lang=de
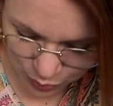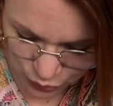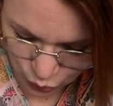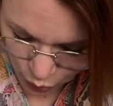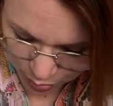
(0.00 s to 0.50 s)

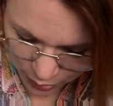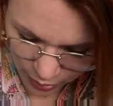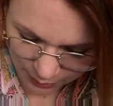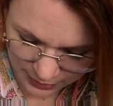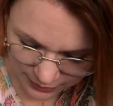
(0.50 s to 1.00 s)
Besuch
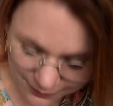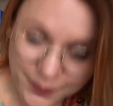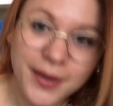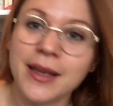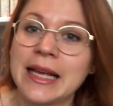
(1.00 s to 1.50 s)
bekommen.
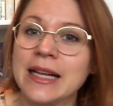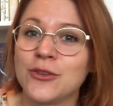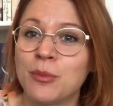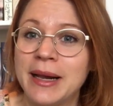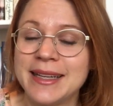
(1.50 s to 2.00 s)

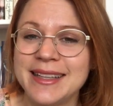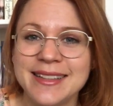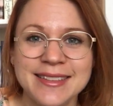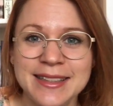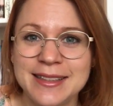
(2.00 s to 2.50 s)
Sobald ich
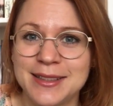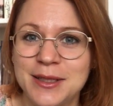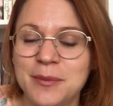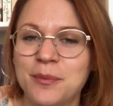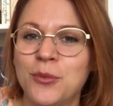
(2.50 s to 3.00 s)
hier
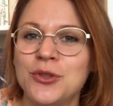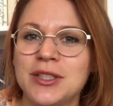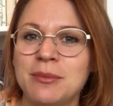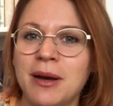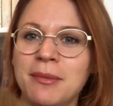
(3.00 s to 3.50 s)
sitze, muss
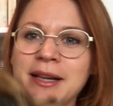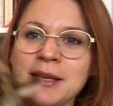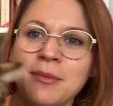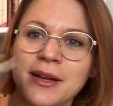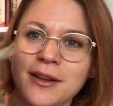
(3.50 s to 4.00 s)
immer mal
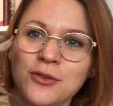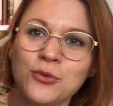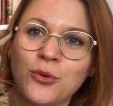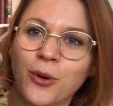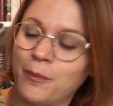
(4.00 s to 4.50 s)
jemand
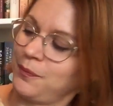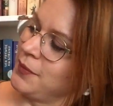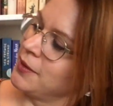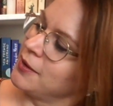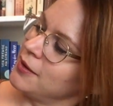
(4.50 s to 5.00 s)
dazukommen.
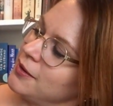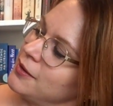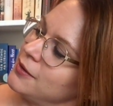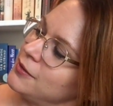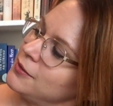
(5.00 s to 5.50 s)

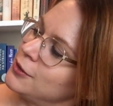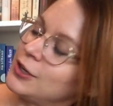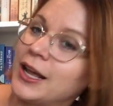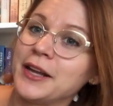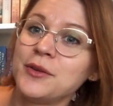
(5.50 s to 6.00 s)
Eine
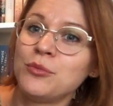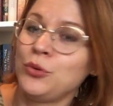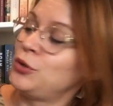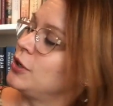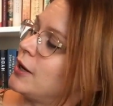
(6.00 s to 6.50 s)
kleine
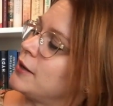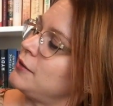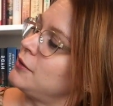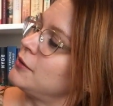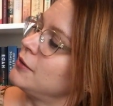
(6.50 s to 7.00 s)
müde
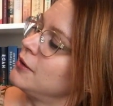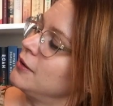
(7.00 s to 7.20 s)
Katze.